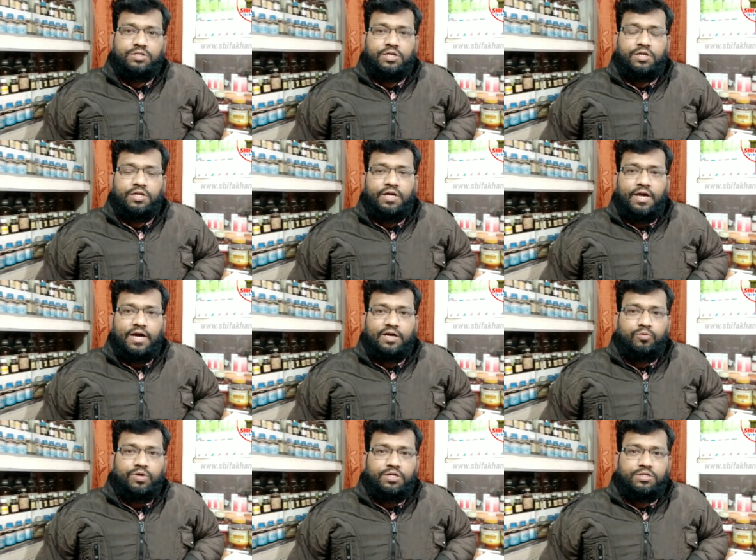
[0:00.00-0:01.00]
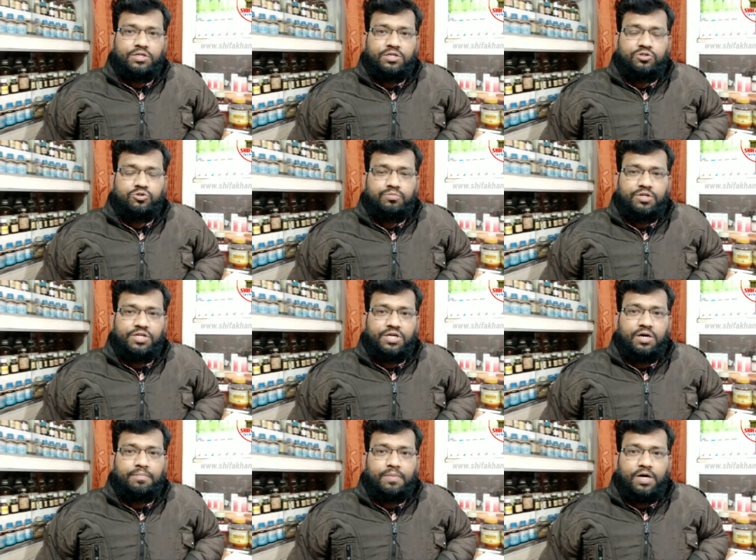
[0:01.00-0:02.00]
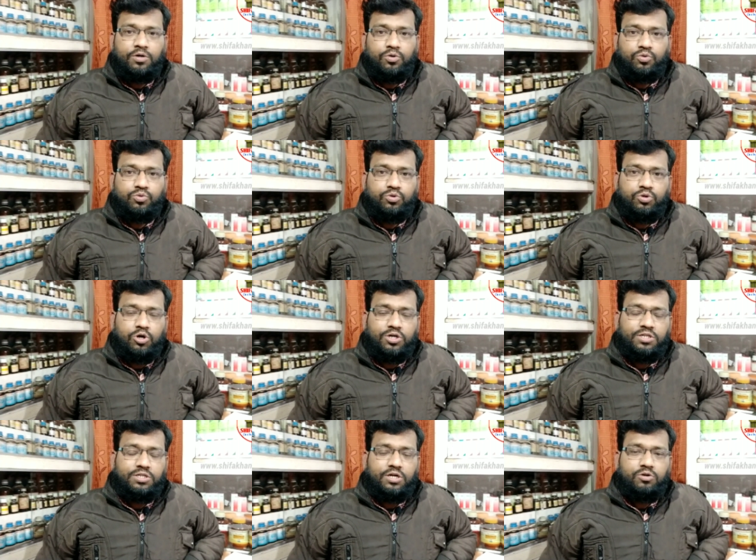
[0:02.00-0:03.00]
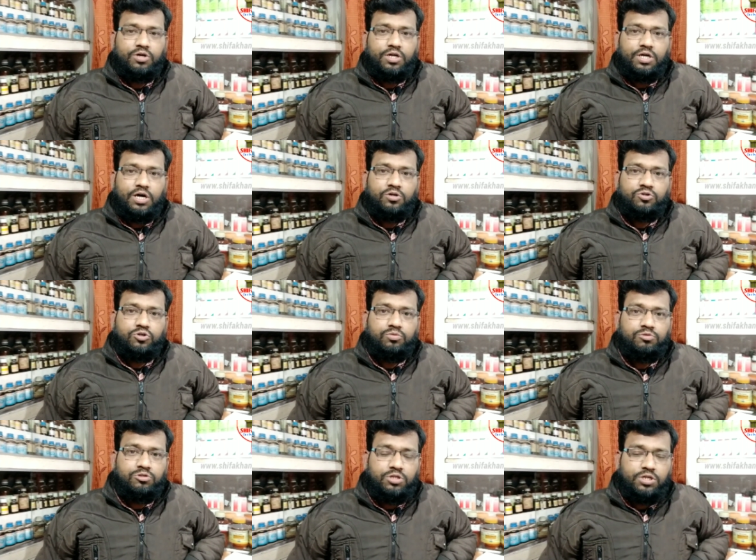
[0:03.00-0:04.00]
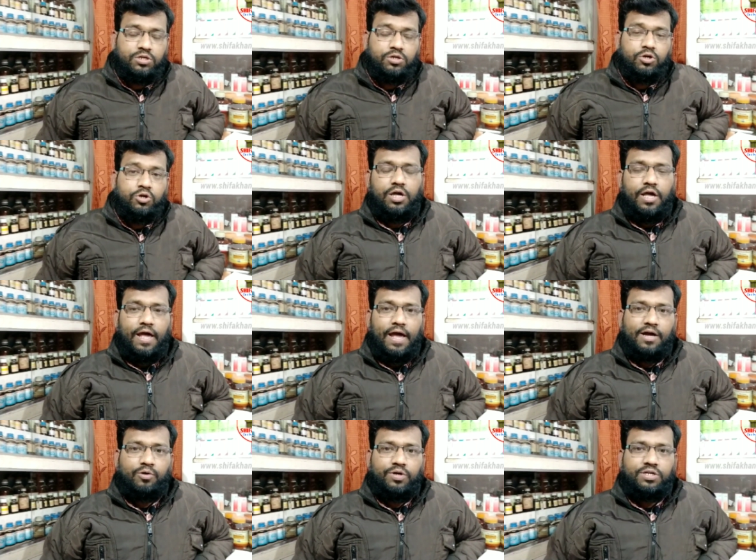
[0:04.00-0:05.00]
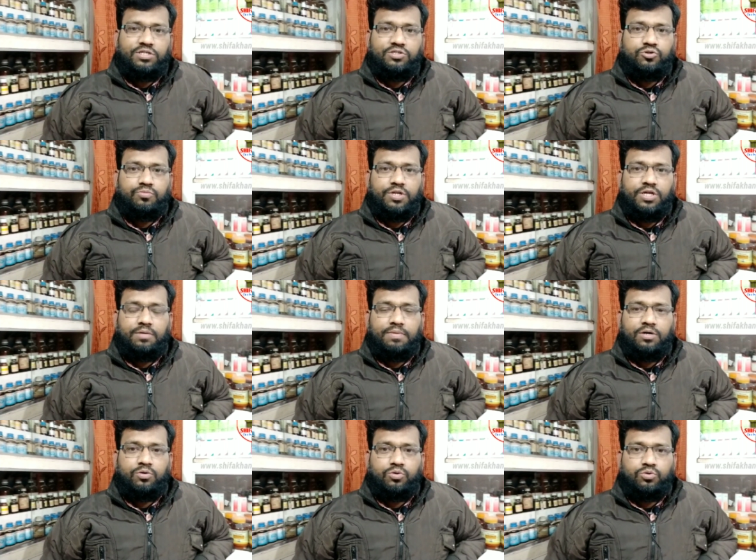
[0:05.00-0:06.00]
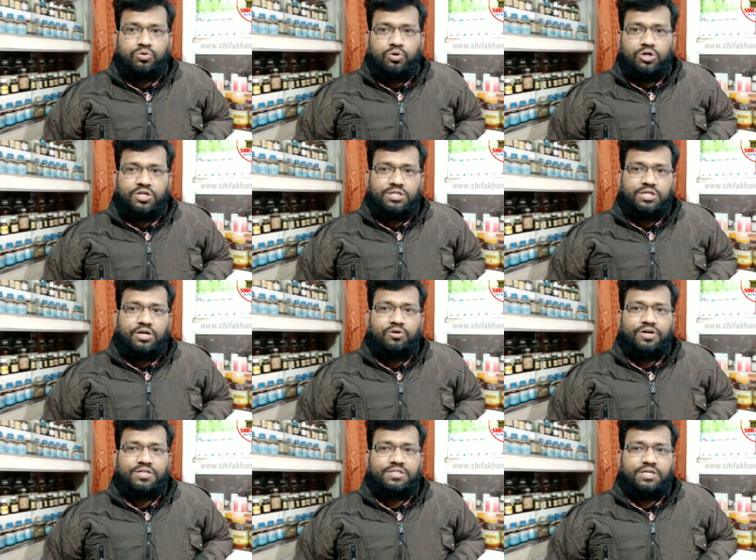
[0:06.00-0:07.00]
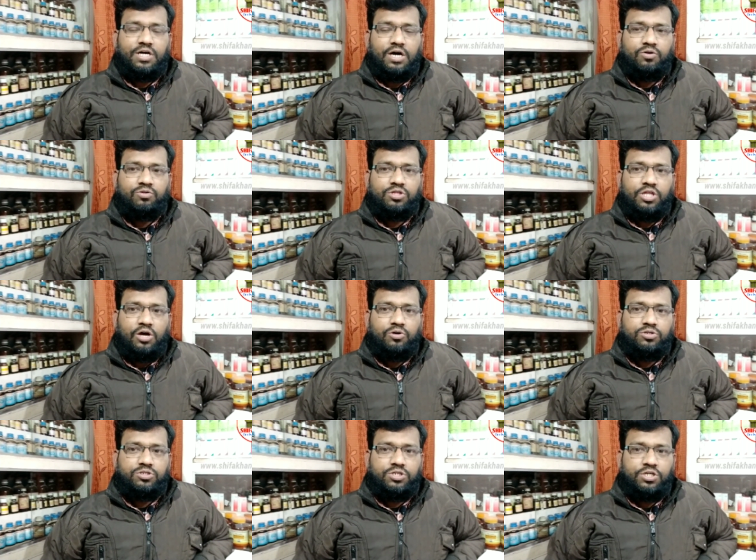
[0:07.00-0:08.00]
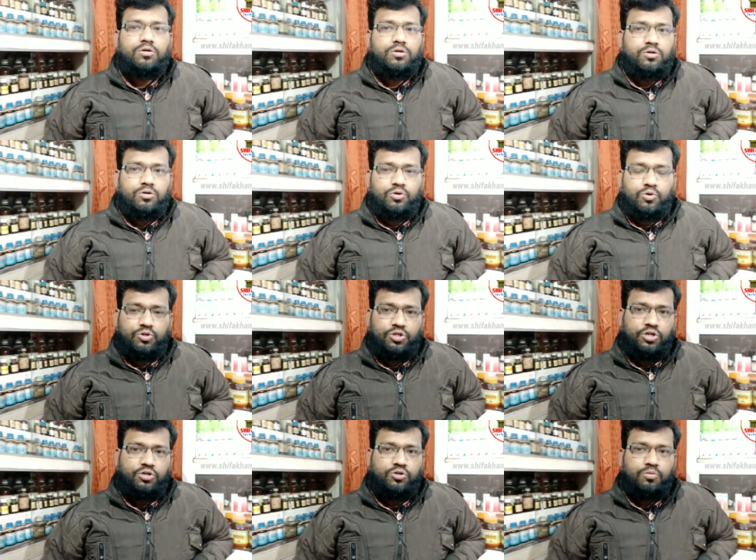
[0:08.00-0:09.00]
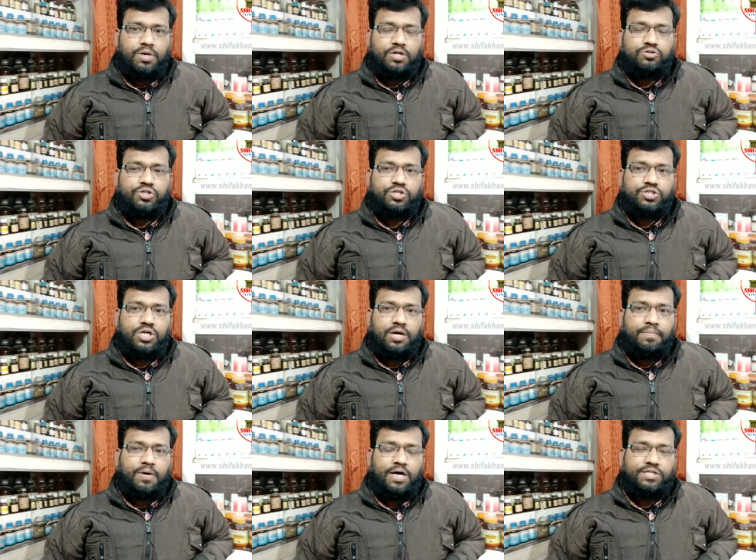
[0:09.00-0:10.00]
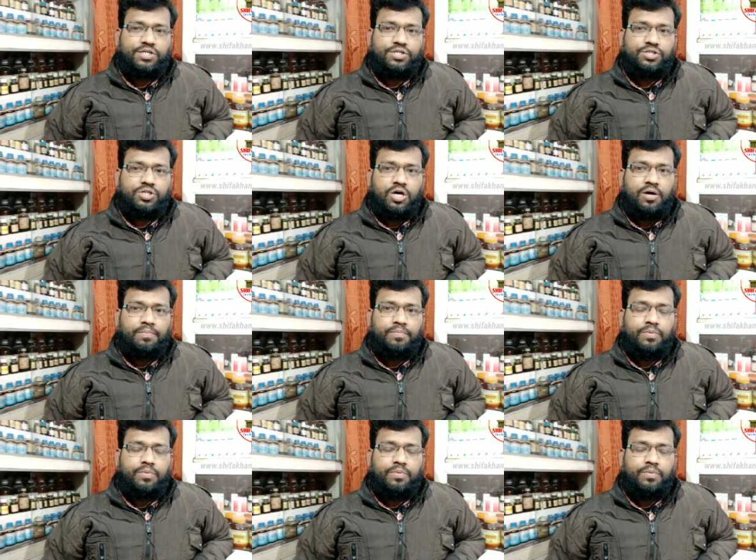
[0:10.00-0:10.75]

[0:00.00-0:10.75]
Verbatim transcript: জেনে অ্যাকুইট ইনসোমেনিয়া বা নতুন অনিদ্রা রোগের কারণ সম্বন্ধে অ্যাকুইট ইনসোমেনিয়া বা নতুন অনিদ্রা রোগের যে কারণ তা হচ্ছে অতিরিক্ত মানসিক চাপ কাজের চাপ